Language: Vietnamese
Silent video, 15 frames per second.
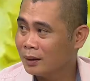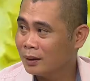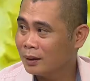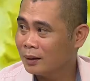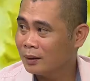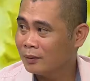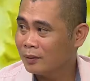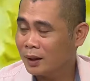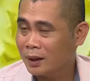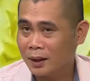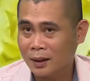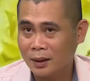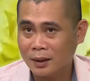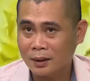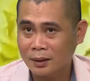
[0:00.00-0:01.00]
Đấy,
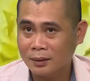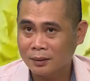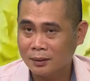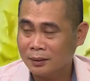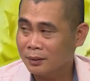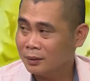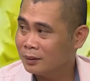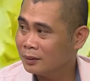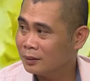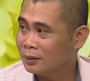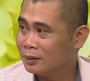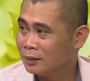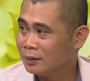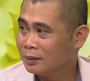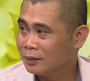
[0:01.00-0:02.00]
và
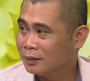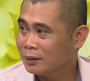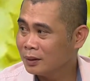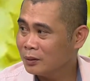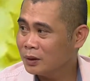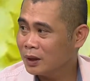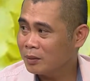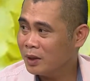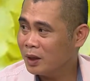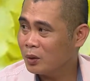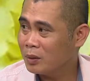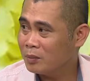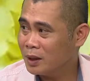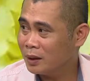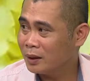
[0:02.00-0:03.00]
nấu ra cái bia
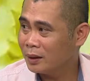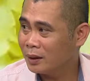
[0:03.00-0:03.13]
hoa bưởi